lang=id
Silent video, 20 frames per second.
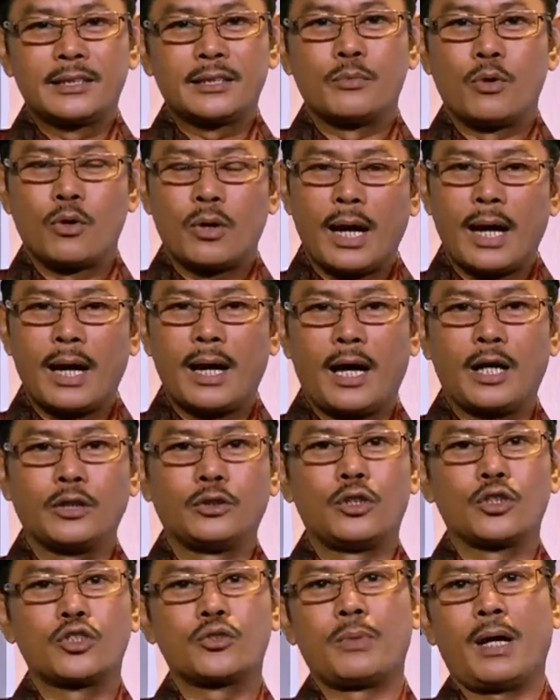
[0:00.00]
Allah
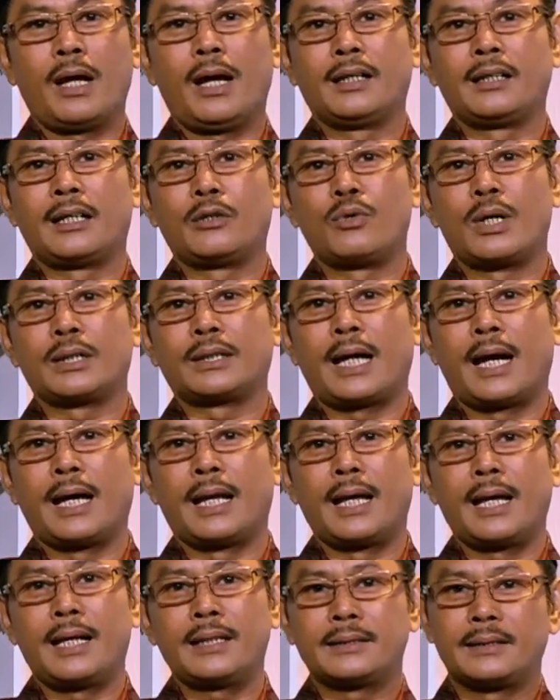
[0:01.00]
Subhanahu wa taala
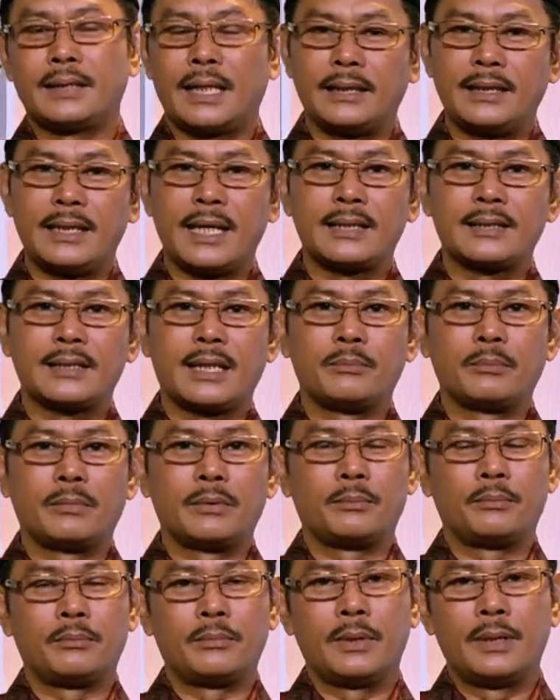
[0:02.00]
senantiasa
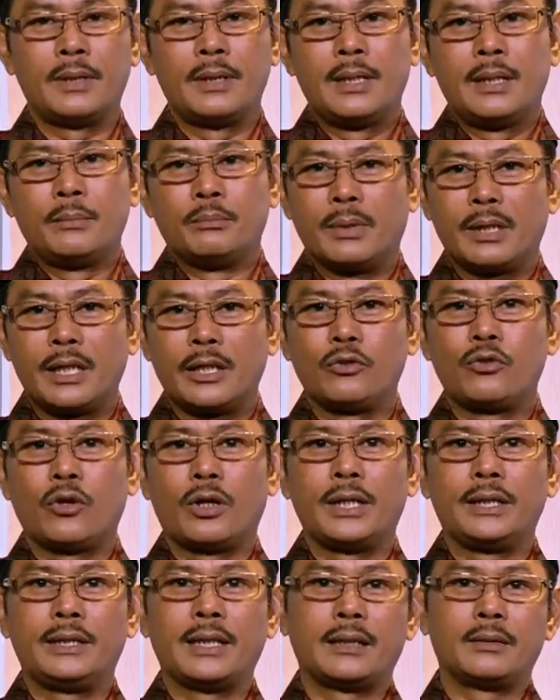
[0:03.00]
meridhoi dan
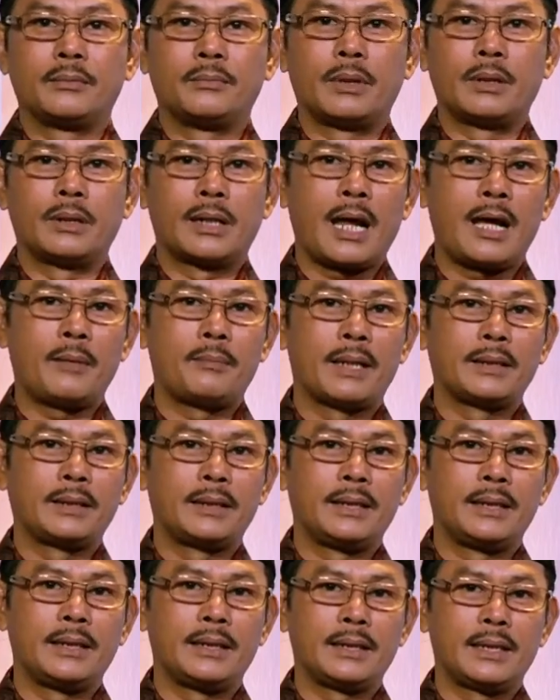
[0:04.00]
merahmati
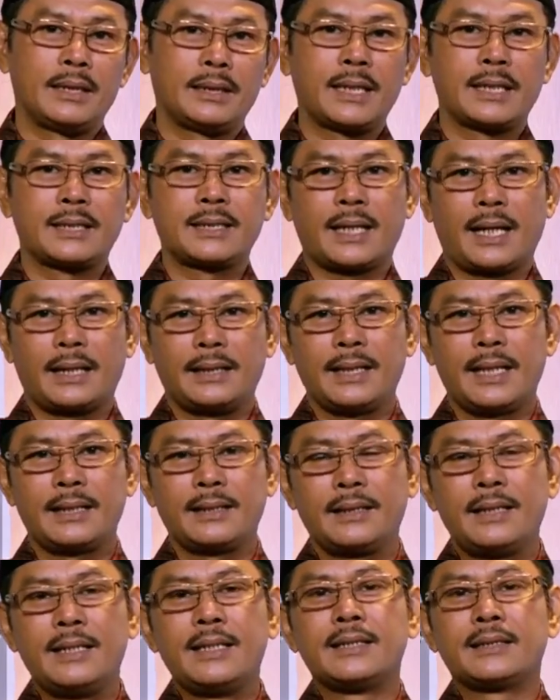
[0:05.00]
kita sekalian
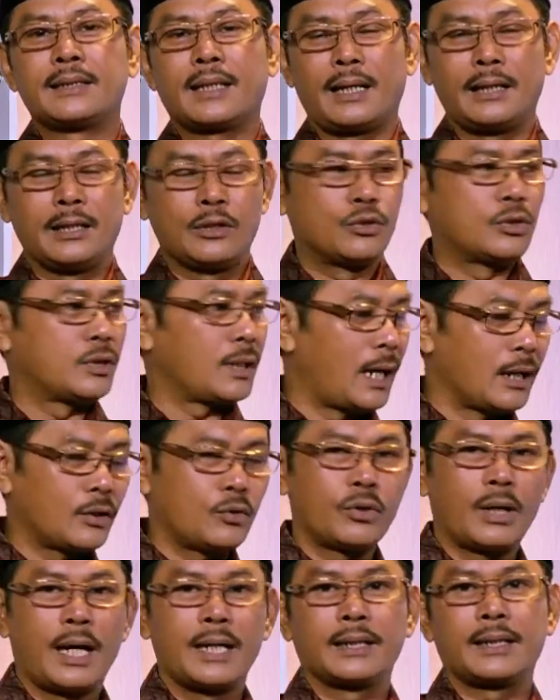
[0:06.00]
sekaligus Al-Qur'an
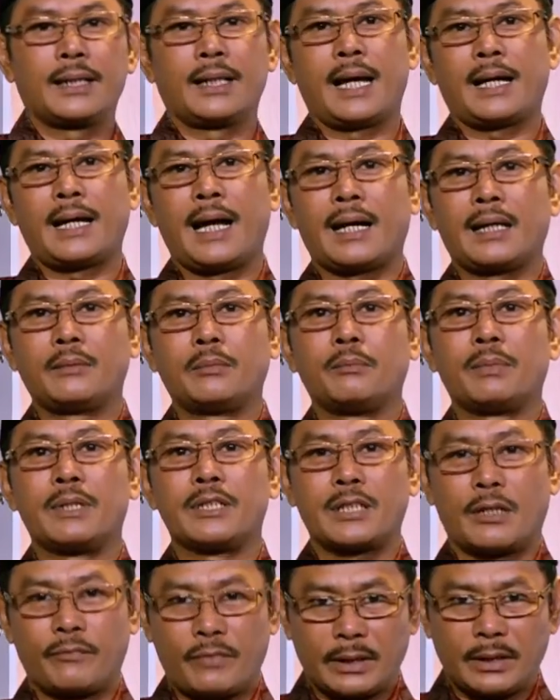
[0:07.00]
kelak akan memberi syafaat
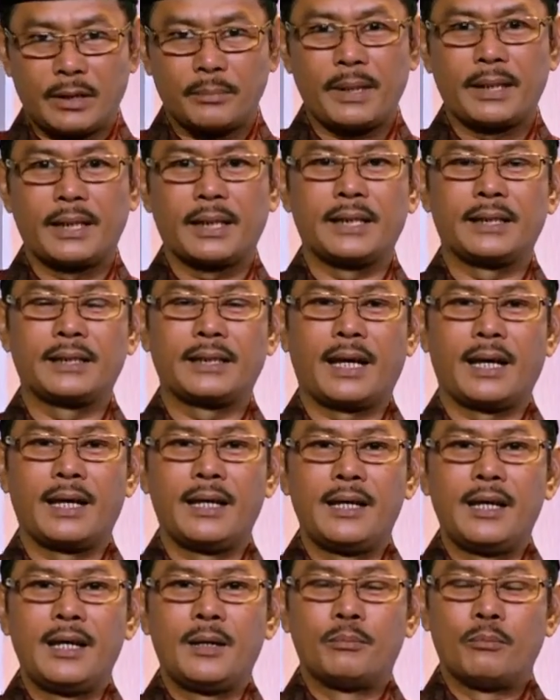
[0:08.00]
kepada kita.
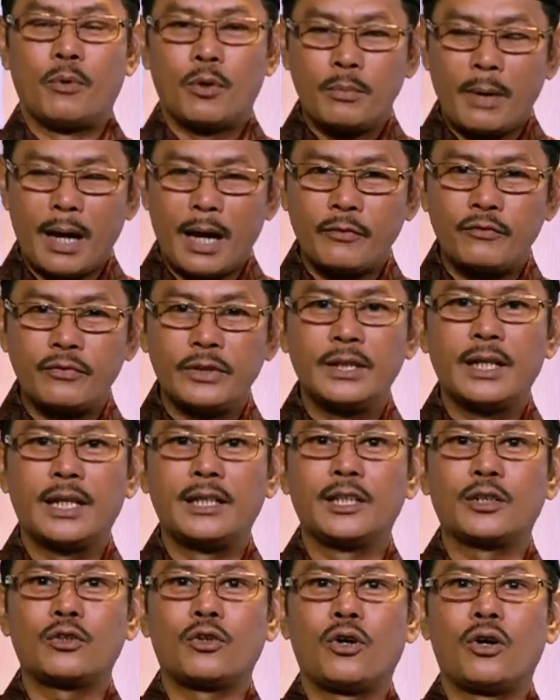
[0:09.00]
Mohon maaf ila liqa.
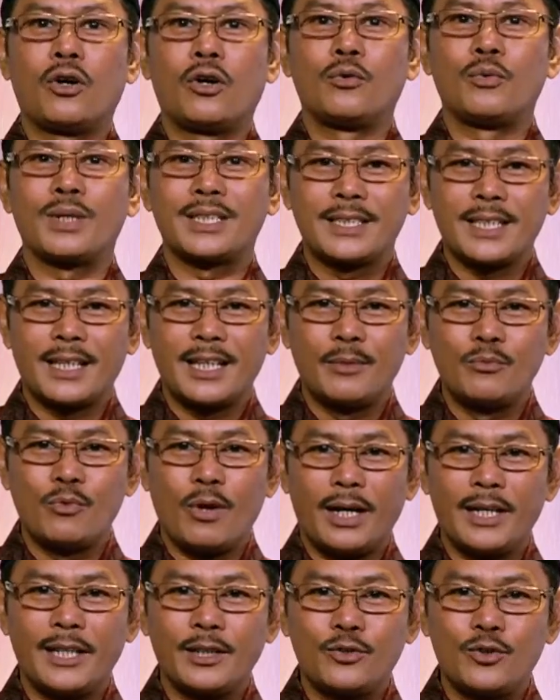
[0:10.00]

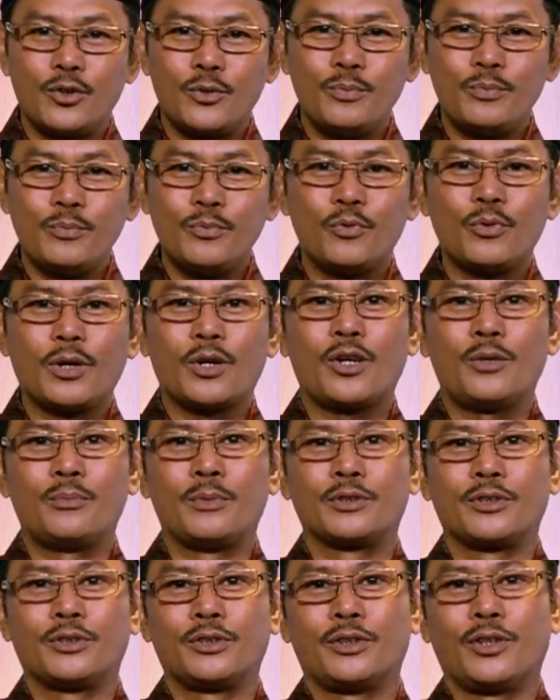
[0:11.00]
Wassalamualaikum
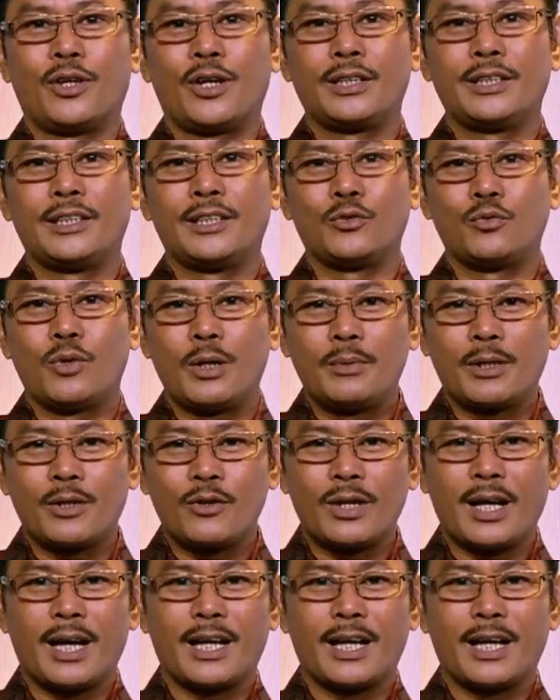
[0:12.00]
warahmatullahi wabarakatuh.